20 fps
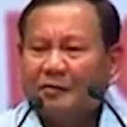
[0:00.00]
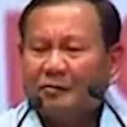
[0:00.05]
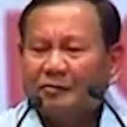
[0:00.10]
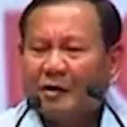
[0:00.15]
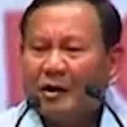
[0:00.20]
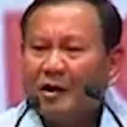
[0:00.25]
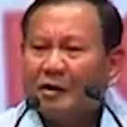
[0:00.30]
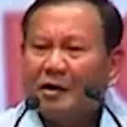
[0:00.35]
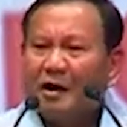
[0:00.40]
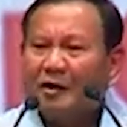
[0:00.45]

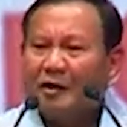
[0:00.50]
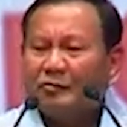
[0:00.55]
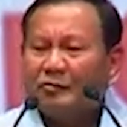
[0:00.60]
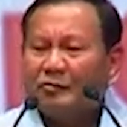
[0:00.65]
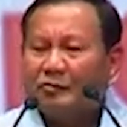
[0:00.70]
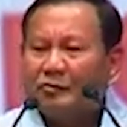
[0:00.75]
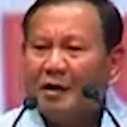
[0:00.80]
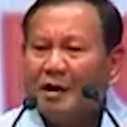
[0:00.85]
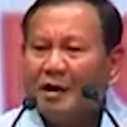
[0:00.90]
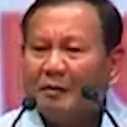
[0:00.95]

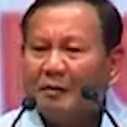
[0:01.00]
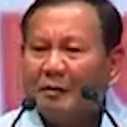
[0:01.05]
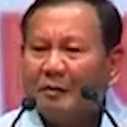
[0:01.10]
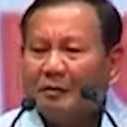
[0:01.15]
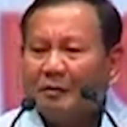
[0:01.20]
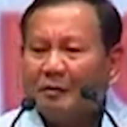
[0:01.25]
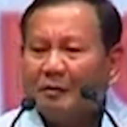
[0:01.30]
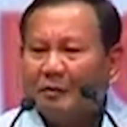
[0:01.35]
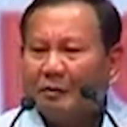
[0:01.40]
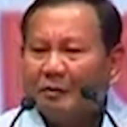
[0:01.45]
Sekarang sudah
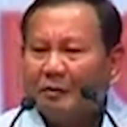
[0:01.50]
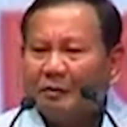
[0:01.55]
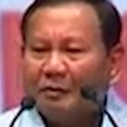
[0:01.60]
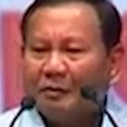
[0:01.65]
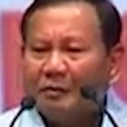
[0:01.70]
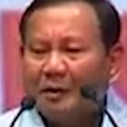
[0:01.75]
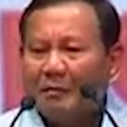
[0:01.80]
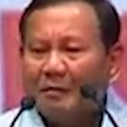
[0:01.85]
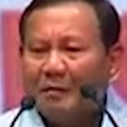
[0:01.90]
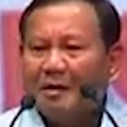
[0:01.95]

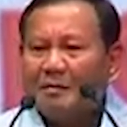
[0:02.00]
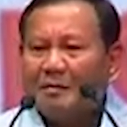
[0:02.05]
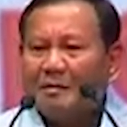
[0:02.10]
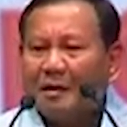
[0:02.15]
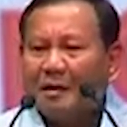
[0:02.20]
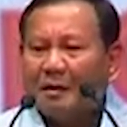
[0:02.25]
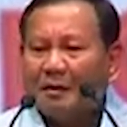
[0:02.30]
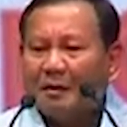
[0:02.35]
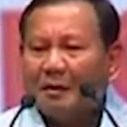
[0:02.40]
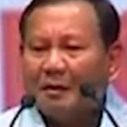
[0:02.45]
sudah
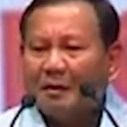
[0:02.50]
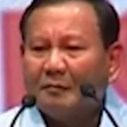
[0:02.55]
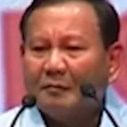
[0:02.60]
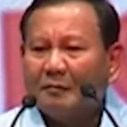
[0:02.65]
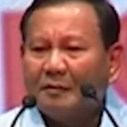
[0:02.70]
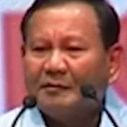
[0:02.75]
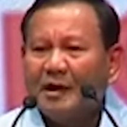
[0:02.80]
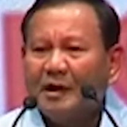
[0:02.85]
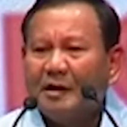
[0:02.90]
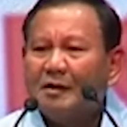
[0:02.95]
banyak
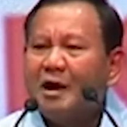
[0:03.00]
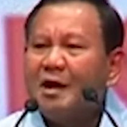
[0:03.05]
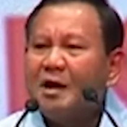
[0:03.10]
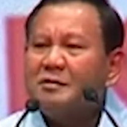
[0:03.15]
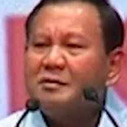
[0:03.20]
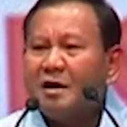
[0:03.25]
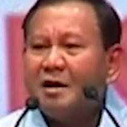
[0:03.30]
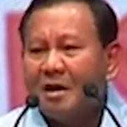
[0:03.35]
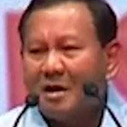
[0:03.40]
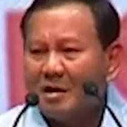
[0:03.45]

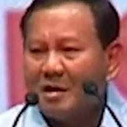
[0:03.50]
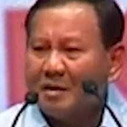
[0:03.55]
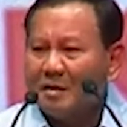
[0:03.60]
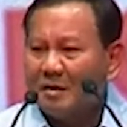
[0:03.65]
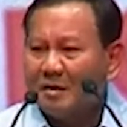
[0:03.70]
bercandanya.